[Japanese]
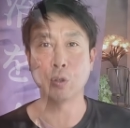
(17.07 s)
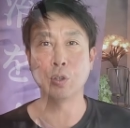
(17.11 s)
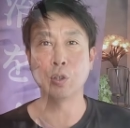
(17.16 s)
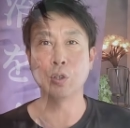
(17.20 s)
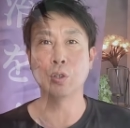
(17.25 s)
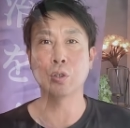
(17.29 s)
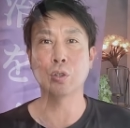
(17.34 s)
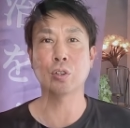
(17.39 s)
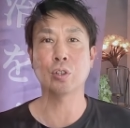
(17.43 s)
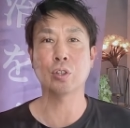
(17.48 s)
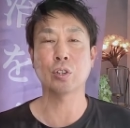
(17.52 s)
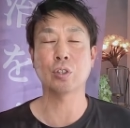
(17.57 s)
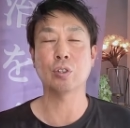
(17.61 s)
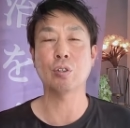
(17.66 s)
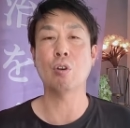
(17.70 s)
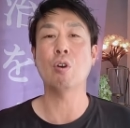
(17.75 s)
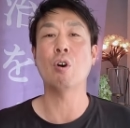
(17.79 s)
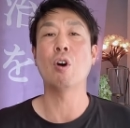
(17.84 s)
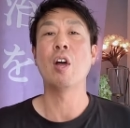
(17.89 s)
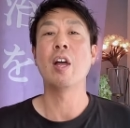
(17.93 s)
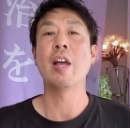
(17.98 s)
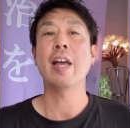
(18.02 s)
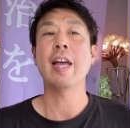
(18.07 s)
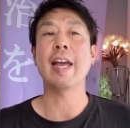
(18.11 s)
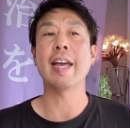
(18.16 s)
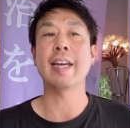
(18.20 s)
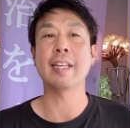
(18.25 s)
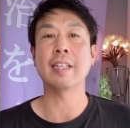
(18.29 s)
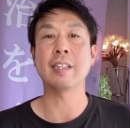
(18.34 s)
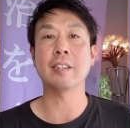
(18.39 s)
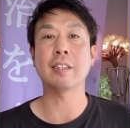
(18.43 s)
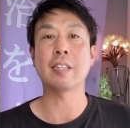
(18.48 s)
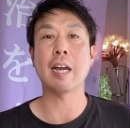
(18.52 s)
ニュースの
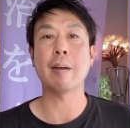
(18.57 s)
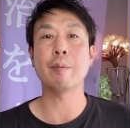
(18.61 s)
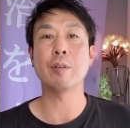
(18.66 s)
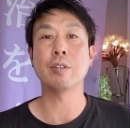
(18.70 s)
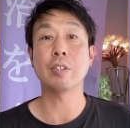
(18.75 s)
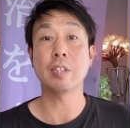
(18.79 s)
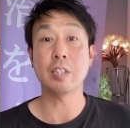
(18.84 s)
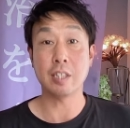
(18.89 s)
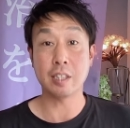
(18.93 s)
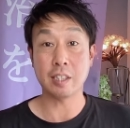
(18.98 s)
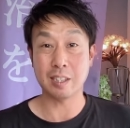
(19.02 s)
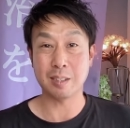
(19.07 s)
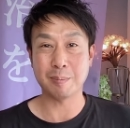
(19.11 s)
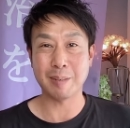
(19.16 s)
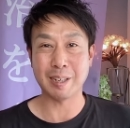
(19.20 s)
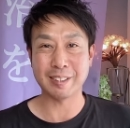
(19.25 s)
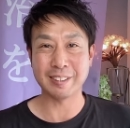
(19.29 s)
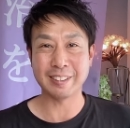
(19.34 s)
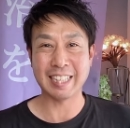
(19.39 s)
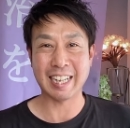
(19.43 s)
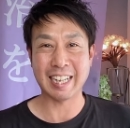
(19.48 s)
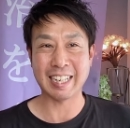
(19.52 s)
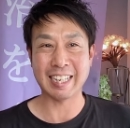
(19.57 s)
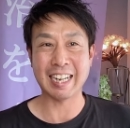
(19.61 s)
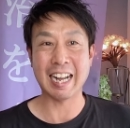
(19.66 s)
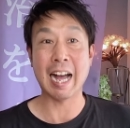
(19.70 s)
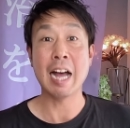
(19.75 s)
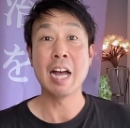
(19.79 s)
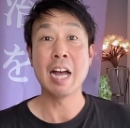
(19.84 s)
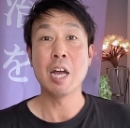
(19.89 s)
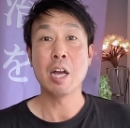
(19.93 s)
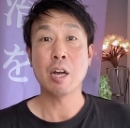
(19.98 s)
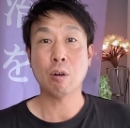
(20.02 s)
インタビューに石丸さん
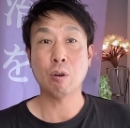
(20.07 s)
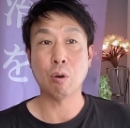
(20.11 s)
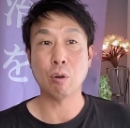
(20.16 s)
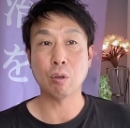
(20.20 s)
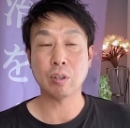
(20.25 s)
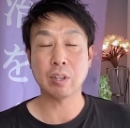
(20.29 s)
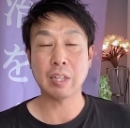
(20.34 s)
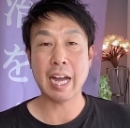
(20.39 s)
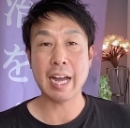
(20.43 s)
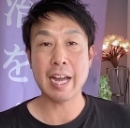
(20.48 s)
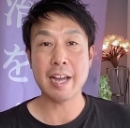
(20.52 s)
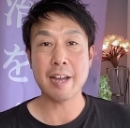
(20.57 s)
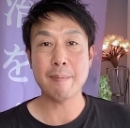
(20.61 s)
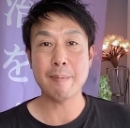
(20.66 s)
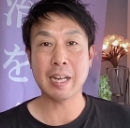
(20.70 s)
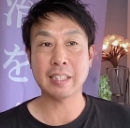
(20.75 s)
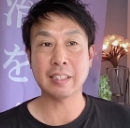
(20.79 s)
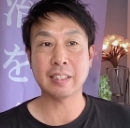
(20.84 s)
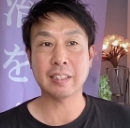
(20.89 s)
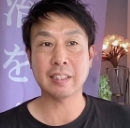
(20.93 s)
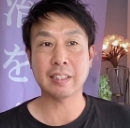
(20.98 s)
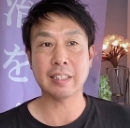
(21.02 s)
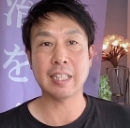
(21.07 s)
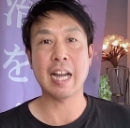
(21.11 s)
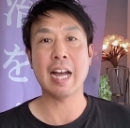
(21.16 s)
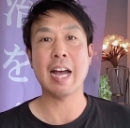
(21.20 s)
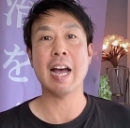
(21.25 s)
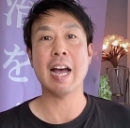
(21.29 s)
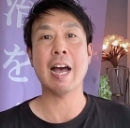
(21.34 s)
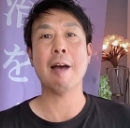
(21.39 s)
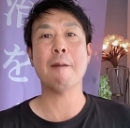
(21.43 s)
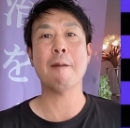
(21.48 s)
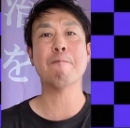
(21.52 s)
が答えまし
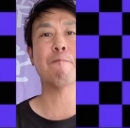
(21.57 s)
た。